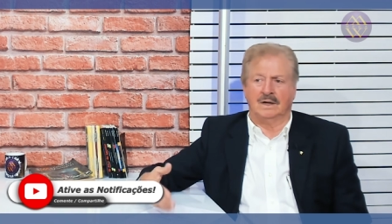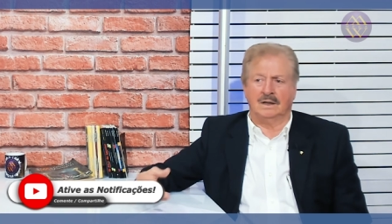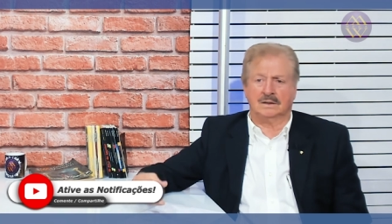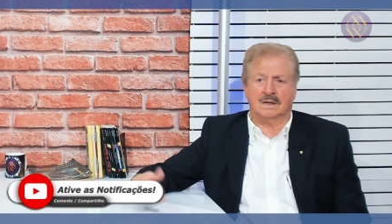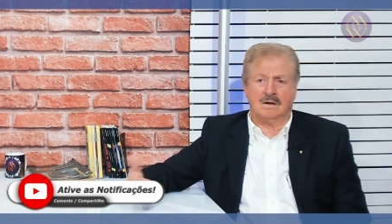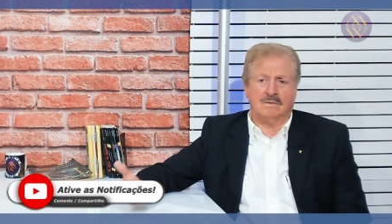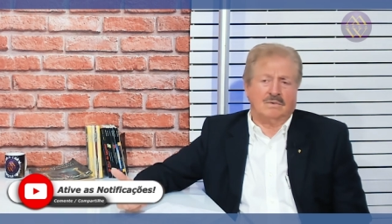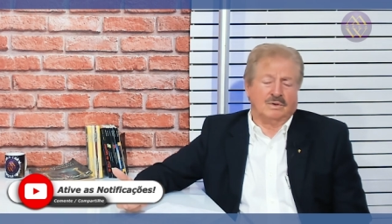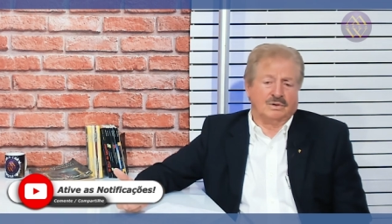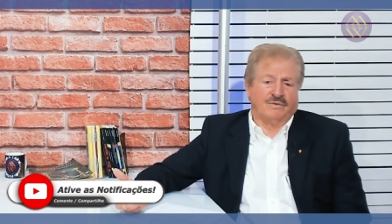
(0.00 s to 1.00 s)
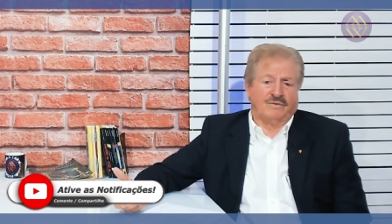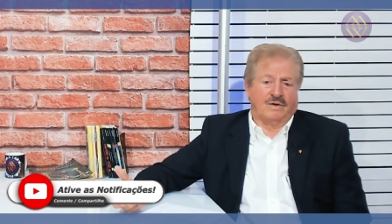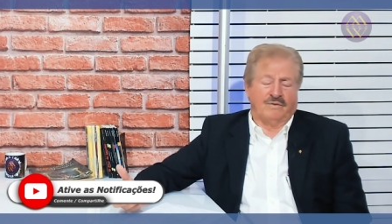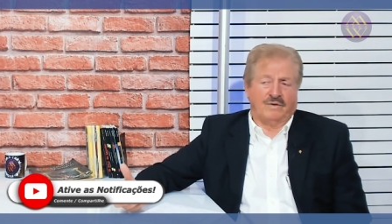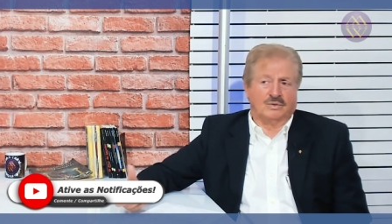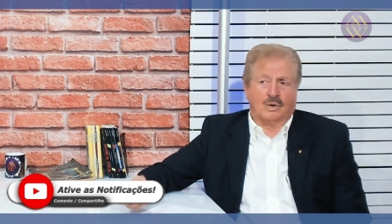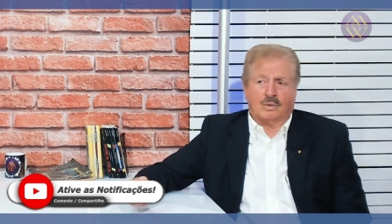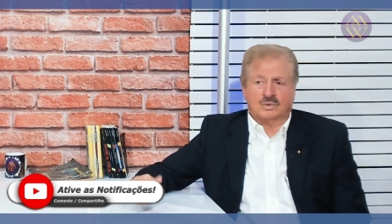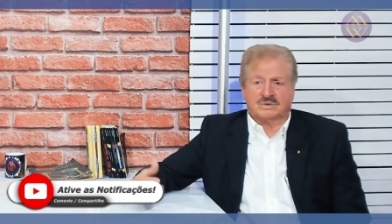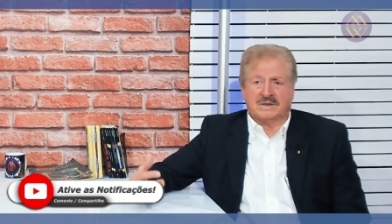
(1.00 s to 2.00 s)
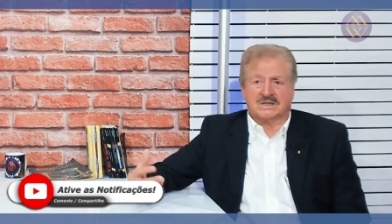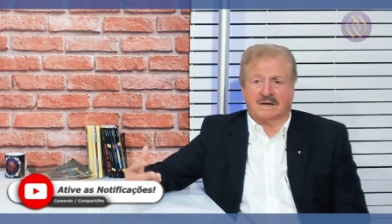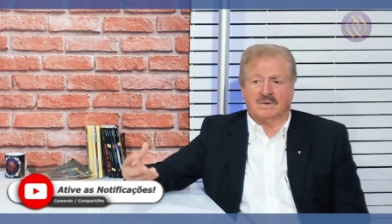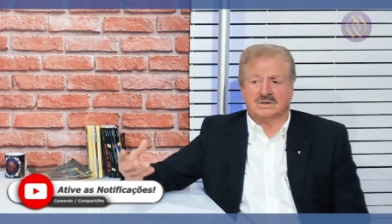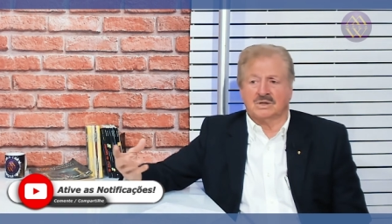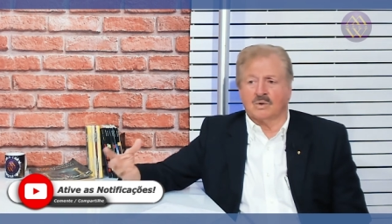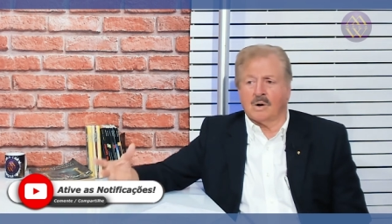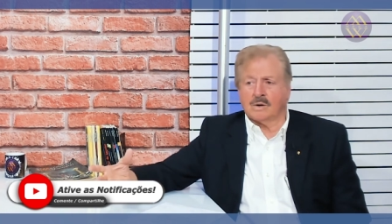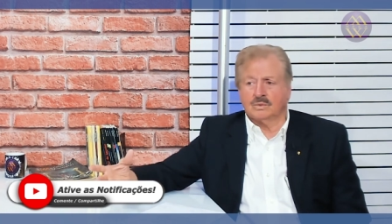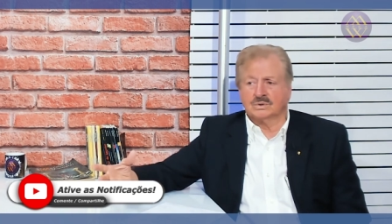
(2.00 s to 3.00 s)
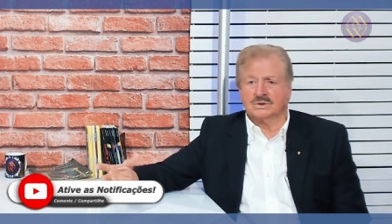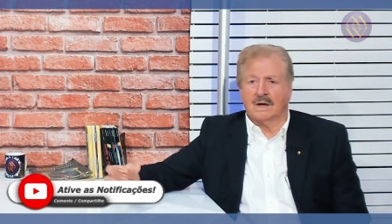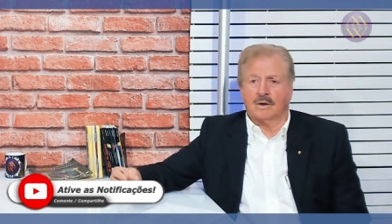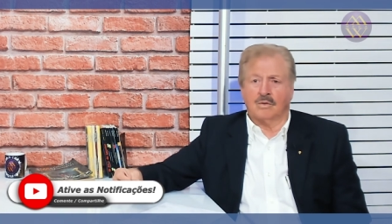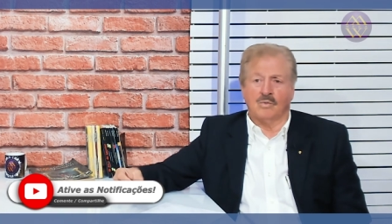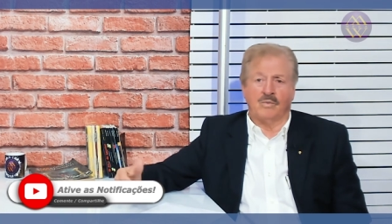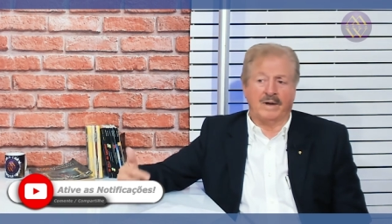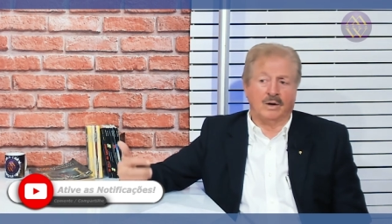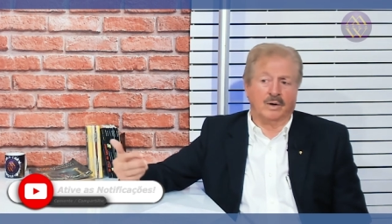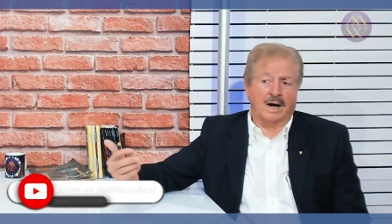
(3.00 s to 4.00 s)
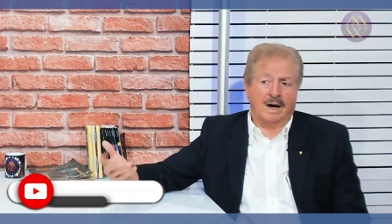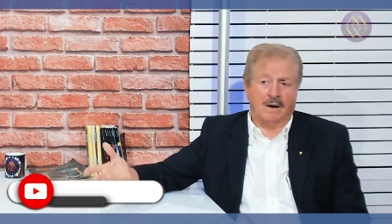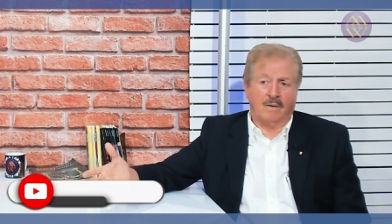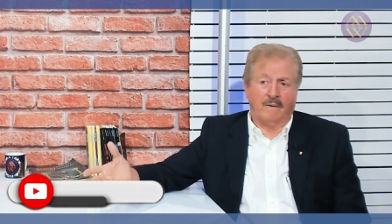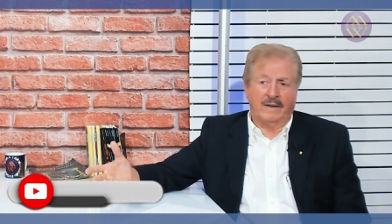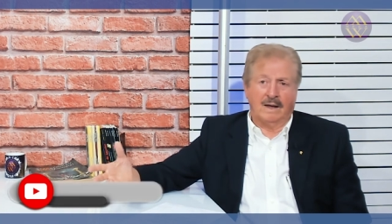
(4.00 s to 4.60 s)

Então, quando eu, eu, dou alguns medicamentos inócuos, como um melhoral,